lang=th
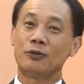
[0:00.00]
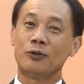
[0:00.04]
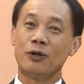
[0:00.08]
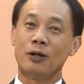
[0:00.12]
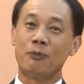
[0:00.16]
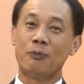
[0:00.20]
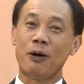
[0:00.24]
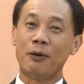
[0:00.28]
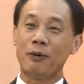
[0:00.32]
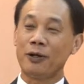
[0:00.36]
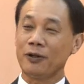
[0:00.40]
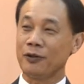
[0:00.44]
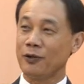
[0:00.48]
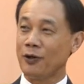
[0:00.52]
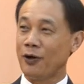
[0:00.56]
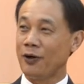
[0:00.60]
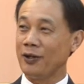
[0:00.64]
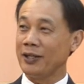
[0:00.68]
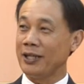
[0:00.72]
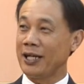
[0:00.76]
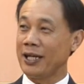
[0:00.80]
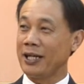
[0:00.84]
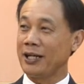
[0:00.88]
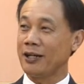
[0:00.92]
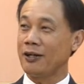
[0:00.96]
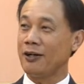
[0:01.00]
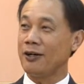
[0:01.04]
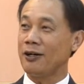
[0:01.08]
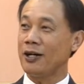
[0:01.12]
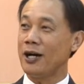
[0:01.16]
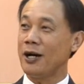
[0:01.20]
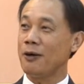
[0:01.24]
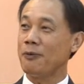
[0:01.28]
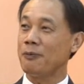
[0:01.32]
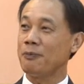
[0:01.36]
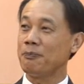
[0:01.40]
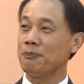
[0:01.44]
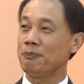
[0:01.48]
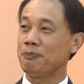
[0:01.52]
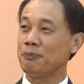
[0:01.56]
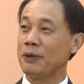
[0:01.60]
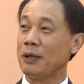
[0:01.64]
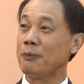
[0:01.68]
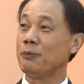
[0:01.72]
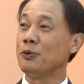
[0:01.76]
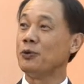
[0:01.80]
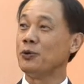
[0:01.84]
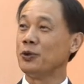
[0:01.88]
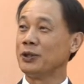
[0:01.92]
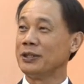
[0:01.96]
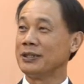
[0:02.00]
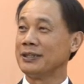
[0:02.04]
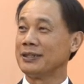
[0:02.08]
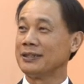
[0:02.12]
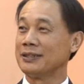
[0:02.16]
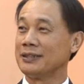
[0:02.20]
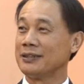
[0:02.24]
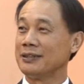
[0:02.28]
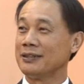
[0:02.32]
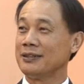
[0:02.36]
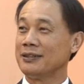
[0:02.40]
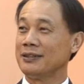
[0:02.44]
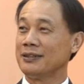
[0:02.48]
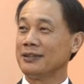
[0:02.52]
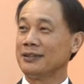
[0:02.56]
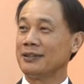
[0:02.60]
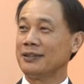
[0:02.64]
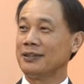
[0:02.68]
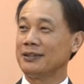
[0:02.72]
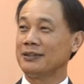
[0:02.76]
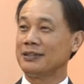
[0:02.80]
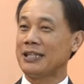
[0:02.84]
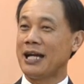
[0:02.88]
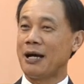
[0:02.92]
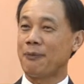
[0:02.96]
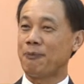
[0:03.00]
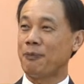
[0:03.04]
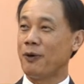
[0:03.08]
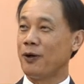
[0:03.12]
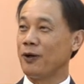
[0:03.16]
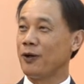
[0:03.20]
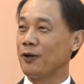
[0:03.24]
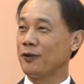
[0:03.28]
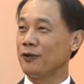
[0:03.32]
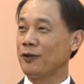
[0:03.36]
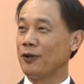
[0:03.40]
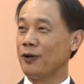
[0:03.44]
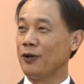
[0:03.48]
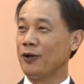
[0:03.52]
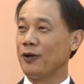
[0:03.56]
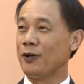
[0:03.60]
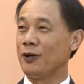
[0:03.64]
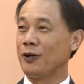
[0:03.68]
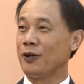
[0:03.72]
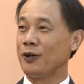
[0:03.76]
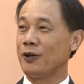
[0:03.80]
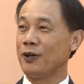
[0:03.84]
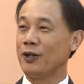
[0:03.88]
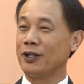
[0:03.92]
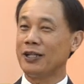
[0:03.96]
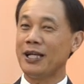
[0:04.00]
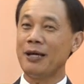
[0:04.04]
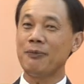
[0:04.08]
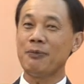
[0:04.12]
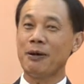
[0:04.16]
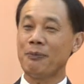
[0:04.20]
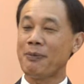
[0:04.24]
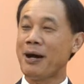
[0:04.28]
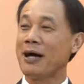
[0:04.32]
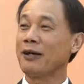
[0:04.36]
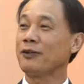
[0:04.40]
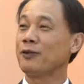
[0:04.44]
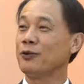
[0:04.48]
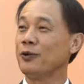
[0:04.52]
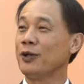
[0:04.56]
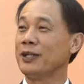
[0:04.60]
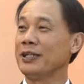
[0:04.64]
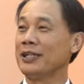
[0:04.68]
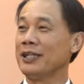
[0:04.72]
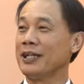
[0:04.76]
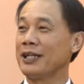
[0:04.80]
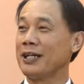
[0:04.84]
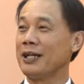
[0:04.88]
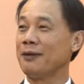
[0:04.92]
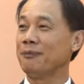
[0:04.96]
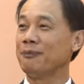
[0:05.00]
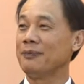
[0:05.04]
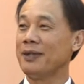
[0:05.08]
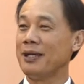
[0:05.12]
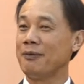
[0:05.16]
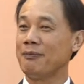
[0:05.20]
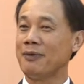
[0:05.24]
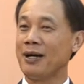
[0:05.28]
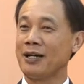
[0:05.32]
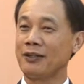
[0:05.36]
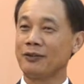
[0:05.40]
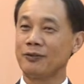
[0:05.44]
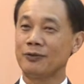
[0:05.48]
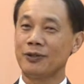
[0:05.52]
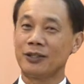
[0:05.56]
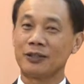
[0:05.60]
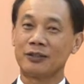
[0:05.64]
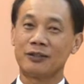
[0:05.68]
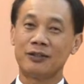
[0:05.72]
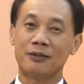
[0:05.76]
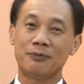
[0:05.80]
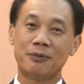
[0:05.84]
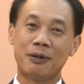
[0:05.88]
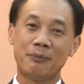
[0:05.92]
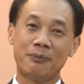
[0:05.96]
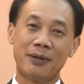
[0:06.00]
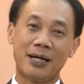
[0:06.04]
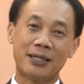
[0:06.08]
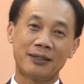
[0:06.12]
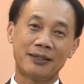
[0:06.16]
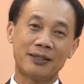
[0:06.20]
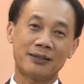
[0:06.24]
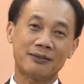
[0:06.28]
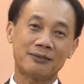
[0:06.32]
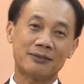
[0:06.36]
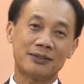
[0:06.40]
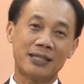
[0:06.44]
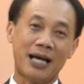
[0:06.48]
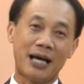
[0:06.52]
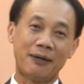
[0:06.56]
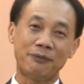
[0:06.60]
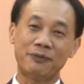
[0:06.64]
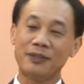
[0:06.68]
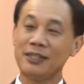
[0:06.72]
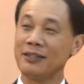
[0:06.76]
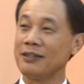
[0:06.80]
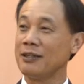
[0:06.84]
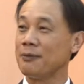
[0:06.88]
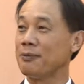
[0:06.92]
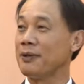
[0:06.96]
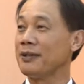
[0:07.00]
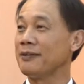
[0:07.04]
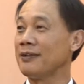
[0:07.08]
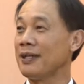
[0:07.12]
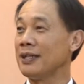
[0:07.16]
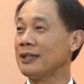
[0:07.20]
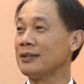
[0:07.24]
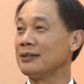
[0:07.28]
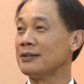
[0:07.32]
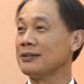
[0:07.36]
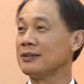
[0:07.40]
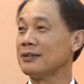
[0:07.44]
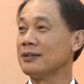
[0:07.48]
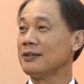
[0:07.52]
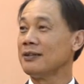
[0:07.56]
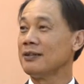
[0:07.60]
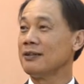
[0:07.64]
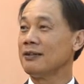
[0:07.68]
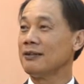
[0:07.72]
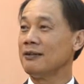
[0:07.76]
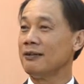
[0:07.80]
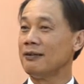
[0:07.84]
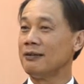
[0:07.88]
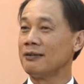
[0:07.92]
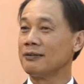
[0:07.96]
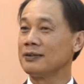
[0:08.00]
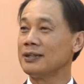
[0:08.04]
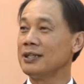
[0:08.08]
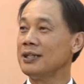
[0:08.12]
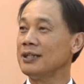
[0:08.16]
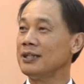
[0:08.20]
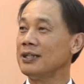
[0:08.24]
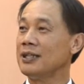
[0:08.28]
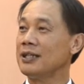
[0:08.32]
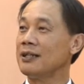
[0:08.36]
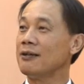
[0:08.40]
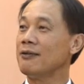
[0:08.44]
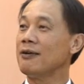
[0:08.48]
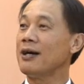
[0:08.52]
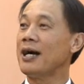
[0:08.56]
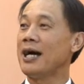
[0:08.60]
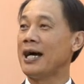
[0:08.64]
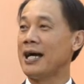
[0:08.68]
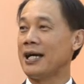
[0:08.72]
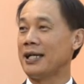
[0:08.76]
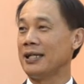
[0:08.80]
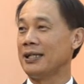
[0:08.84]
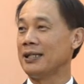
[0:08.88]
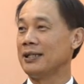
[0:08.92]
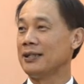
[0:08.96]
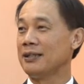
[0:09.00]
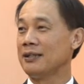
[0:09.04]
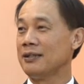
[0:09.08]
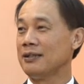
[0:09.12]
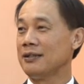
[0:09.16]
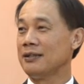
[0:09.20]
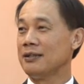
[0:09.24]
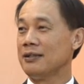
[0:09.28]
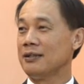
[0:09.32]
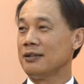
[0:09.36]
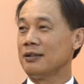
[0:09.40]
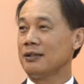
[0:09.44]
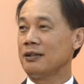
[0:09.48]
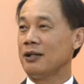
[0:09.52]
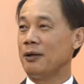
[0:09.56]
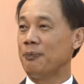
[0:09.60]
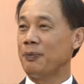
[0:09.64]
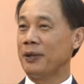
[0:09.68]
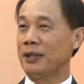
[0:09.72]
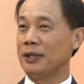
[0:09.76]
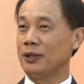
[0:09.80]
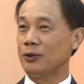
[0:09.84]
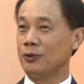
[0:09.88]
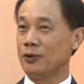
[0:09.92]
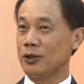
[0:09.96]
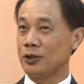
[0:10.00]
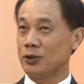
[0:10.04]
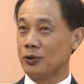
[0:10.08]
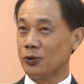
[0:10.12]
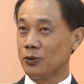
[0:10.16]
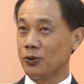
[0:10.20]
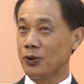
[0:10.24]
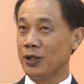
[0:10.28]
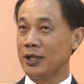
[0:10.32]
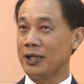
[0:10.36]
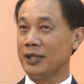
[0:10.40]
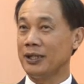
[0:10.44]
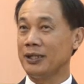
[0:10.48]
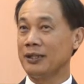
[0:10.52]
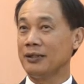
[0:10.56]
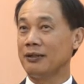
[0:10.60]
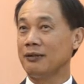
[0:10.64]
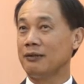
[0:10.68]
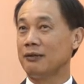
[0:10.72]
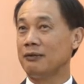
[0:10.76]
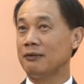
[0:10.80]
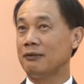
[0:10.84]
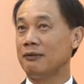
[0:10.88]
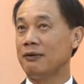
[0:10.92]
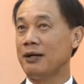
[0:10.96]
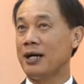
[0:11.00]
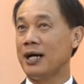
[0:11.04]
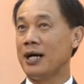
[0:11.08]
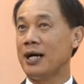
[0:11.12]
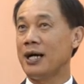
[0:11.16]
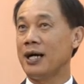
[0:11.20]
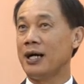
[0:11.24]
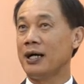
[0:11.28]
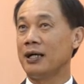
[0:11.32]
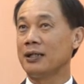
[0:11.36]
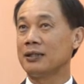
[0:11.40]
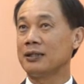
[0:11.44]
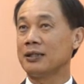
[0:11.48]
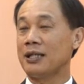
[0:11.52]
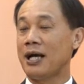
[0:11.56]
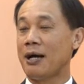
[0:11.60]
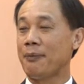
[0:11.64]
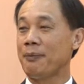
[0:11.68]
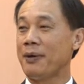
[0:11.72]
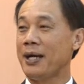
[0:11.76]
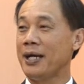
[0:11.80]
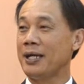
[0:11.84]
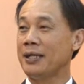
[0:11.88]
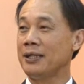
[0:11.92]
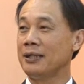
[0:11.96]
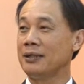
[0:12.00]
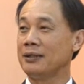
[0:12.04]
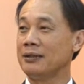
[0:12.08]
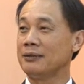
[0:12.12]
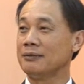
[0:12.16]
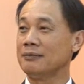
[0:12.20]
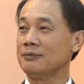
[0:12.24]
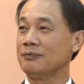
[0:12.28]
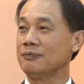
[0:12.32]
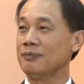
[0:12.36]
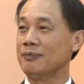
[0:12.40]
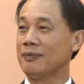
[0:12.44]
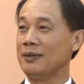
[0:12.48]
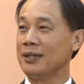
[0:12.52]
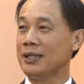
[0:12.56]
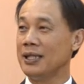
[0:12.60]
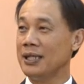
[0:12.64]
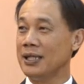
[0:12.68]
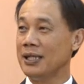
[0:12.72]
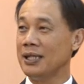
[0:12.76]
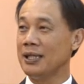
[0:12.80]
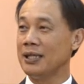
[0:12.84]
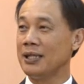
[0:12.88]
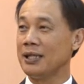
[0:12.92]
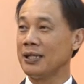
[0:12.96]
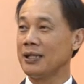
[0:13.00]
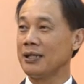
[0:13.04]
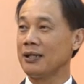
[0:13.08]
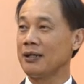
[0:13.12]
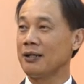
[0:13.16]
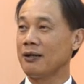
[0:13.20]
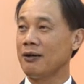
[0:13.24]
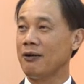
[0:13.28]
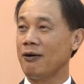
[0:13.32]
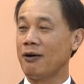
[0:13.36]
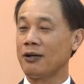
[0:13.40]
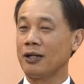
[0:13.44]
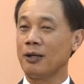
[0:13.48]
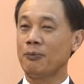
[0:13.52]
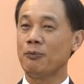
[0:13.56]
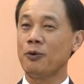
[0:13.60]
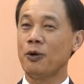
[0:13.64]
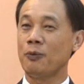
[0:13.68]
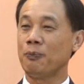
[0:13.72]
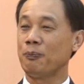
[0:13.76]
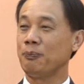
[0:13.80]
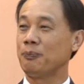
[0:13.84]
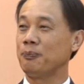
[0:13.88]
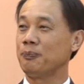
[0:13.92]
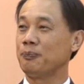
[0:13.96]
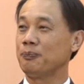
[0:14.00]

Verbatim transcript: ตัวบวสอเองก็เข้าประมูลจากปลสก็ได้มาบางส่วนนะครับได้บางส่วนก็ประมาณสัก3-40%ของหนี้ที่เขาขาย ก็เป็นตัวช่วยว่าทำให้หนี้ของระบบ